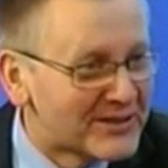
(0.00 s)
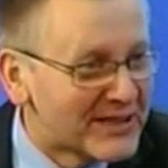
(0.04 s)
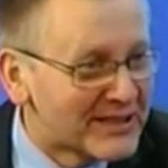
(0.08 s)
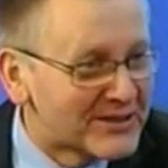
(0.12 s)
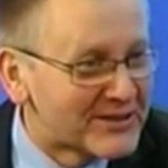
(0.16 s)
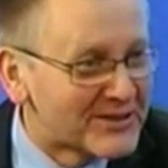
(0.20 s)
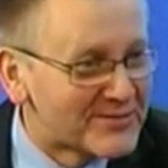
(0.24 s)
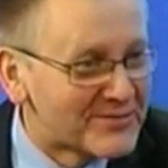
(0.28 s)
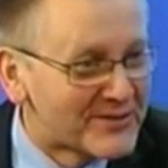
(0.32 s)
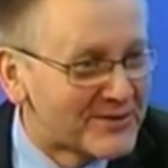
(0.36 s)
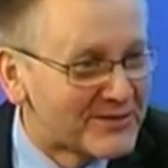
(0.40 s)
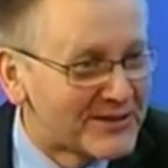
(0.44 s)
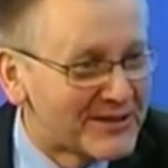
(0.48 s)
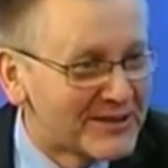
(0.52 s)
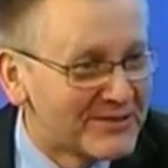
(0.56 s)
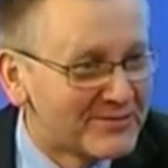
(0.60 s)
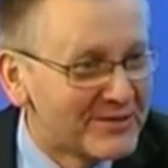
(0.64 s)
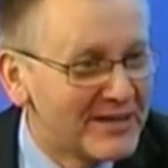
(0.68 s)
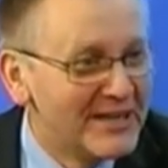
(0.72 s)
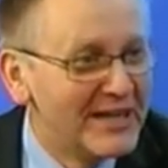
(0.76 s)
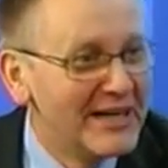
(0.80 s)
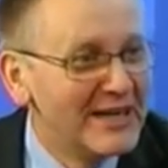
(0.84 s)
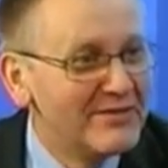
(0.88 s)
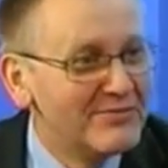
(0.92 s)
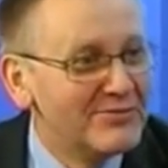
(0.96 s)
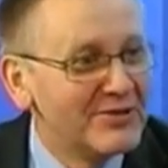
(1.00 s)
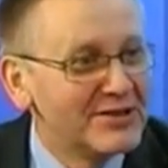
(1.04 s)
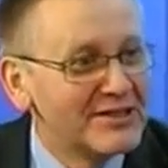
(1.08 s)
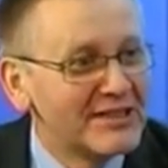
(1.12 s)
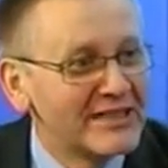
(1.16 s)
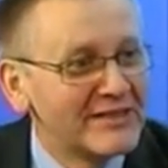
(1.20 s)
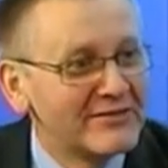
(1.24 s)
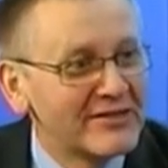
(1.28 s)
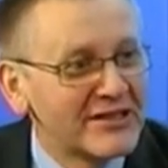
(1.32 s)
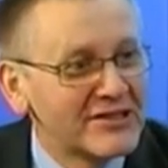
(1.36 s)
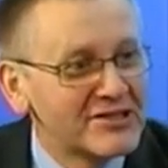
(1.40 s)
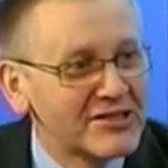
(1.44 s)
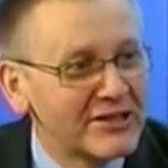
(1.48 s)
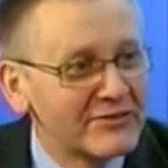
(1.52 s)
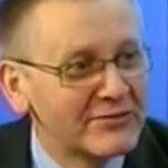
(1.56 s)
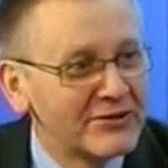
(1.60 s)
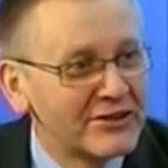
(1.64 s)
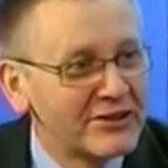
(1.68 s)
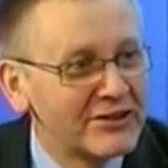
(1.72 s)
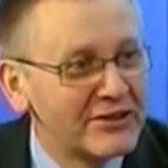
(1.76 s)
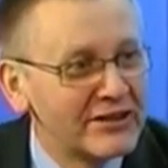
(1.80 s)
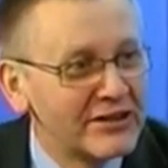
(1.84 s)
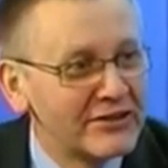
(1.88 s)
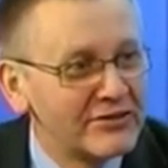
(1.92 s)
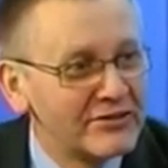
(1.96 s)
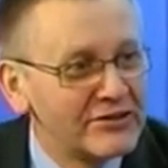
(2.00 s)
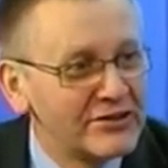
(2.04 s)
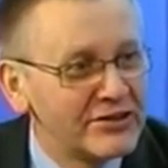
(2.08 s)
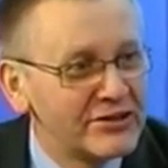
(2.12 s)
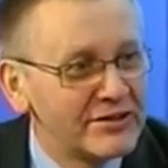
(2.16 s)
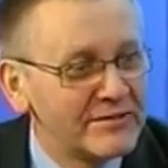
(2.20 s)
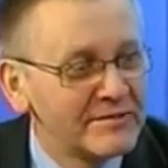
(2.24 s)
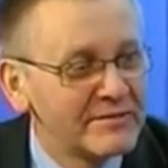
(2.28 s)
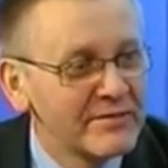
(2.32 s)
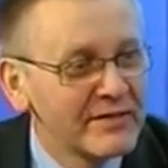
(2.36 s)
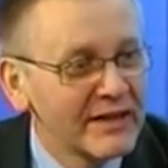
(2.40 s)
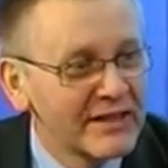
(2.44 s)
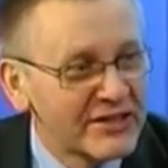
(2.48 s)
tak to powiedzmy, młodych wykształconych ludzi,